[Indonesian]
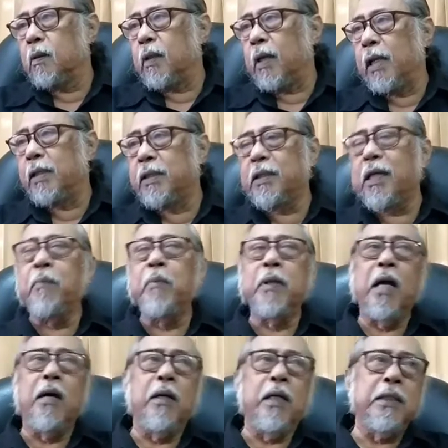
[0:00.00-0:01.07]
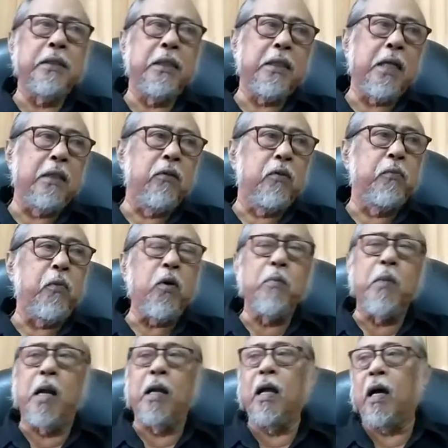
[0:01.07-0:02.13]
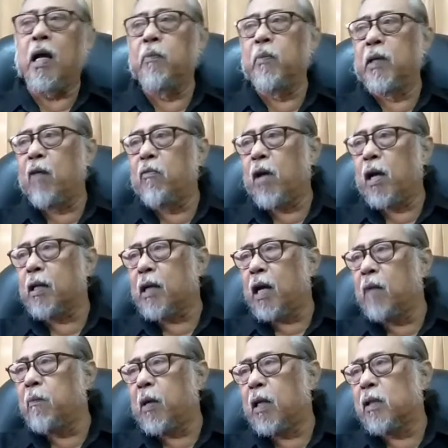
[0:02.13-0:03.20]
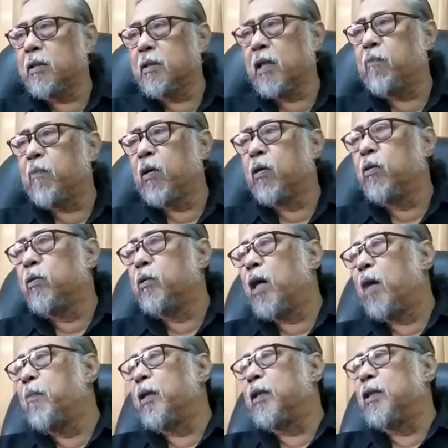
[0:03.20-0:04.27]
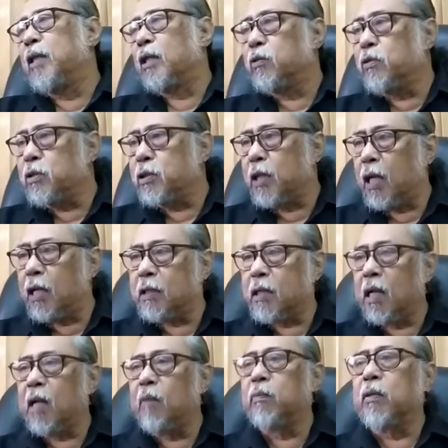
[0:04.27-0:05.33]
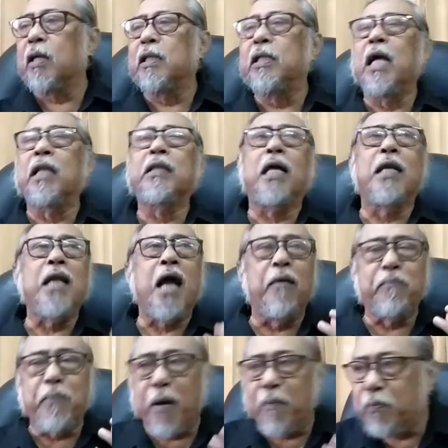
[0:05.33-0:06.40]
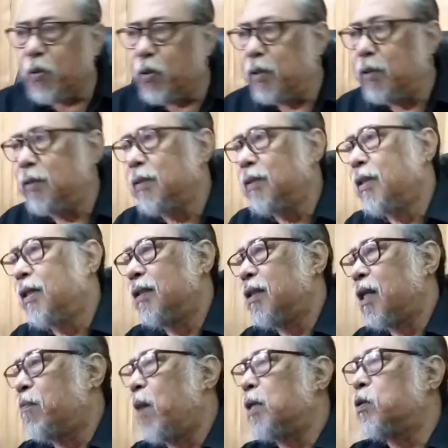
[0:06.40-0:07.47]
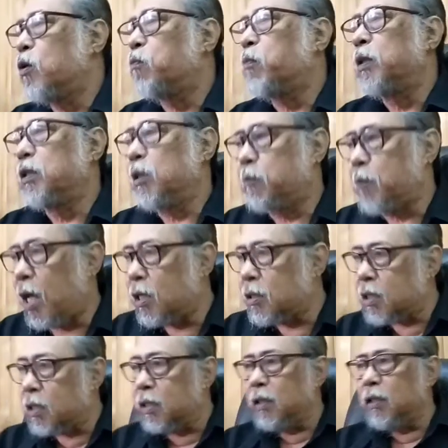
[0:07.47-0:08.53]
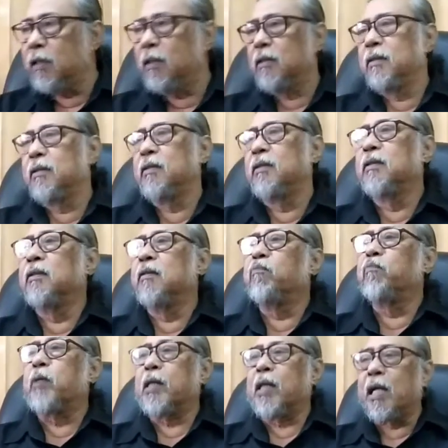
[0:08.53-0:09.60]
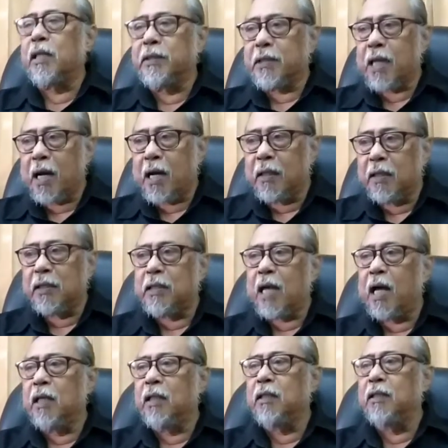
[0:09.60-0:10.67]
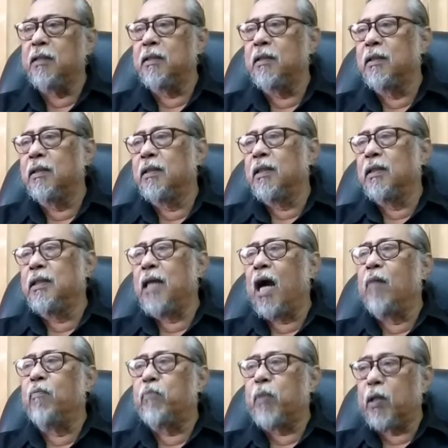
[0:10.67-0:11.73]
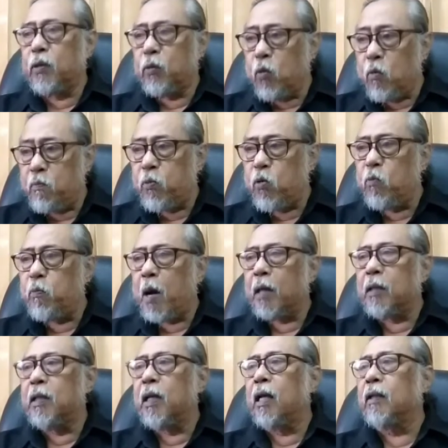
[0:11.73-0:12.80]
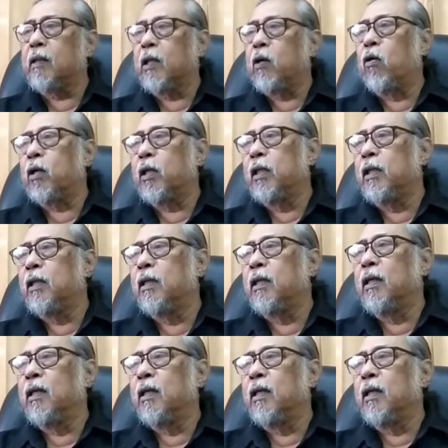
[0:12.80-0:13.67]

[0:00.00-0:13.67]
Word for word: STK, menaw- STK non formal menawarkan pada setiap pengguna media sosial dalam kegiatan apapun termasuk penciptaan seni, perancangan desain yang bertumpu pada teori